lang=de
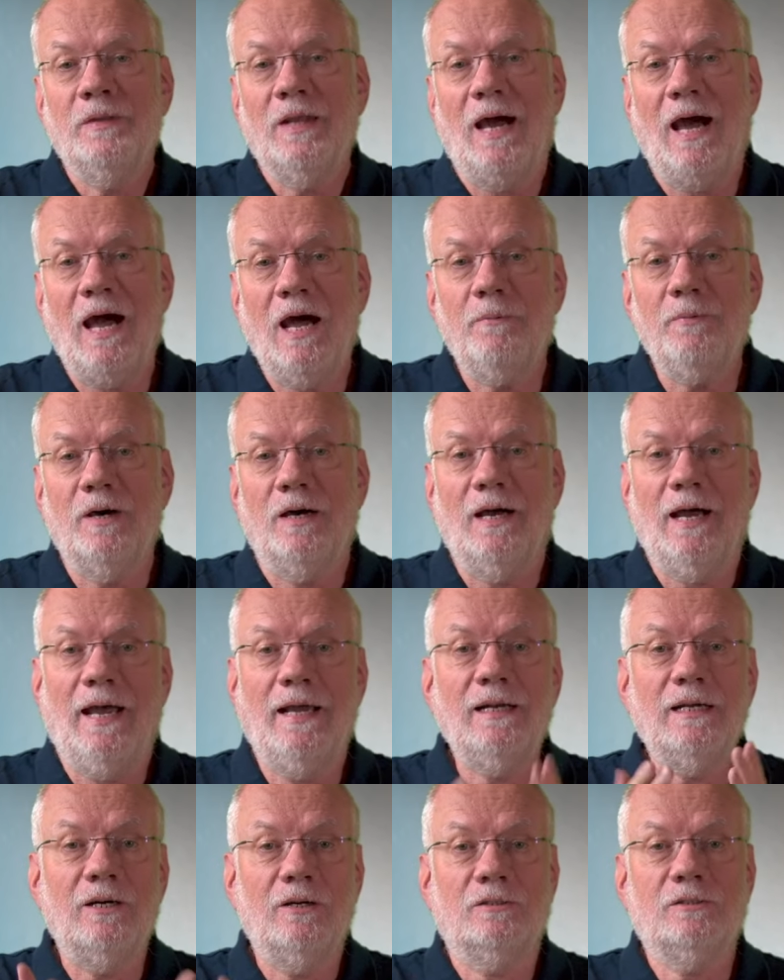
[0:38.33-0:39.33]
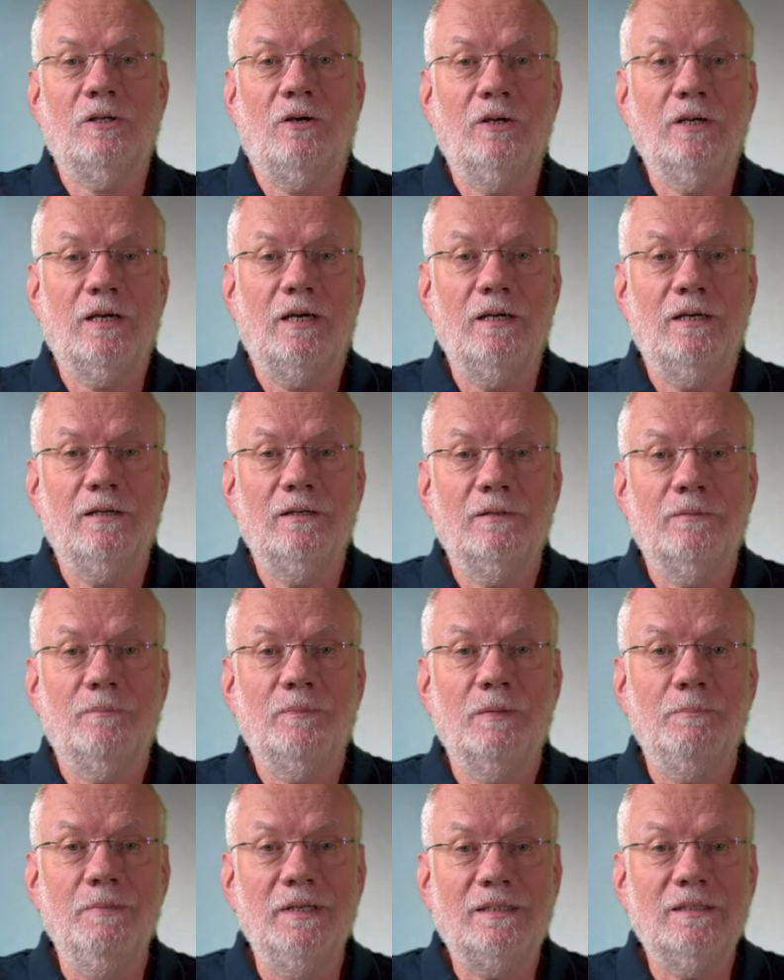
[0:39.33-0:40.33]
Aber einer aus eurer
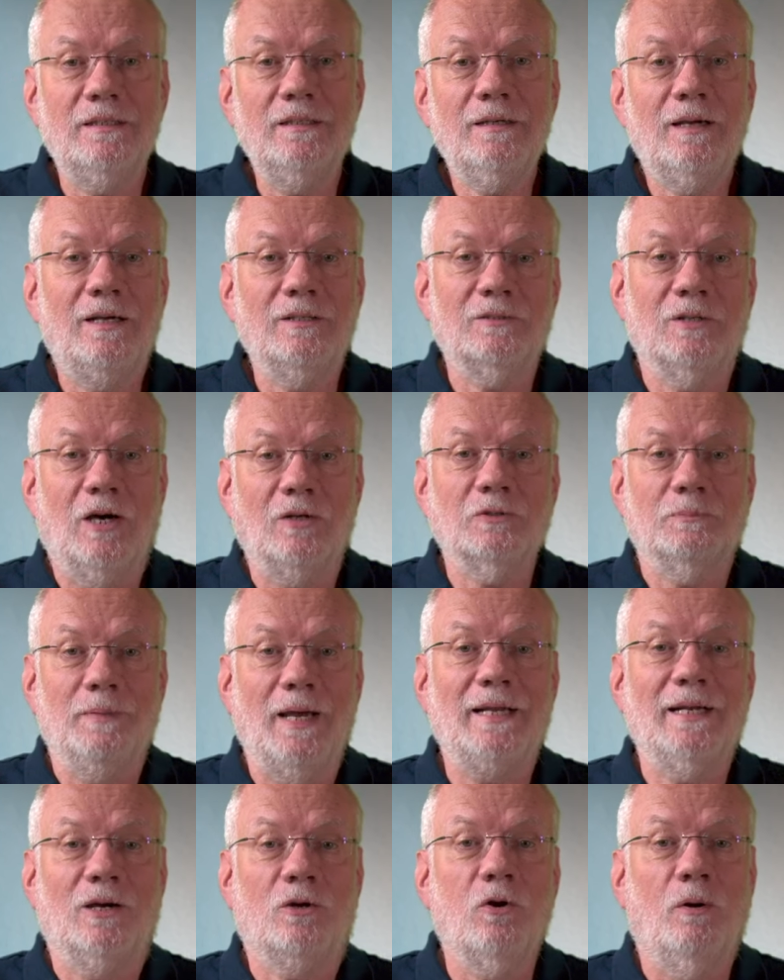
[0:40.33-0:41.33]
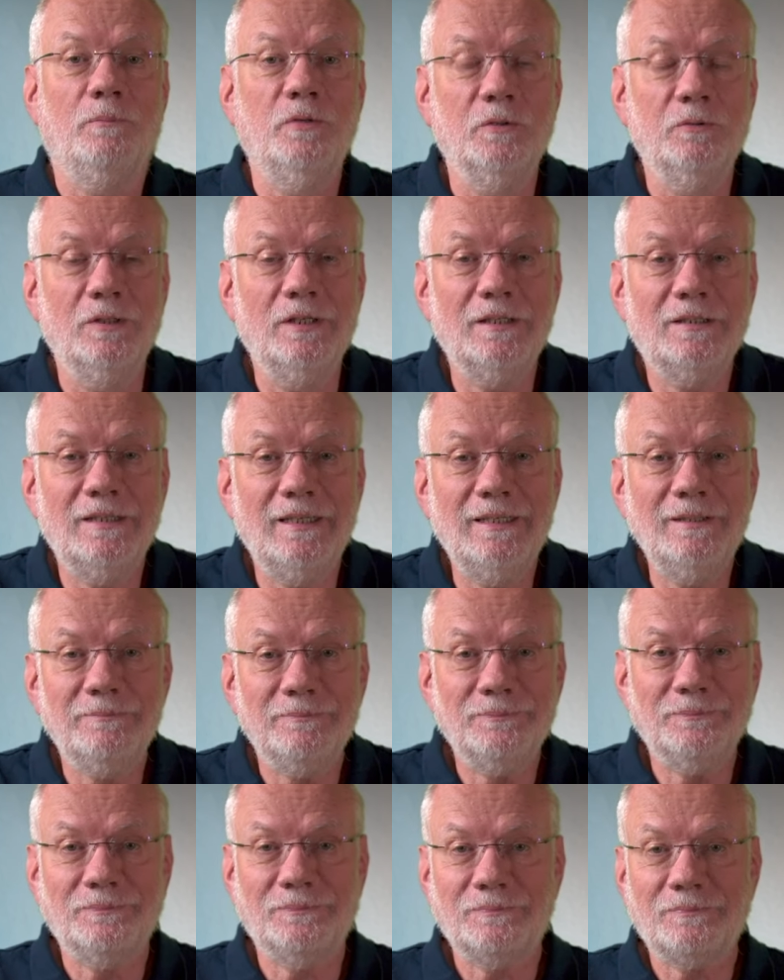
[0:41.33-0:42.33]
Mitte, also aus meiner Community,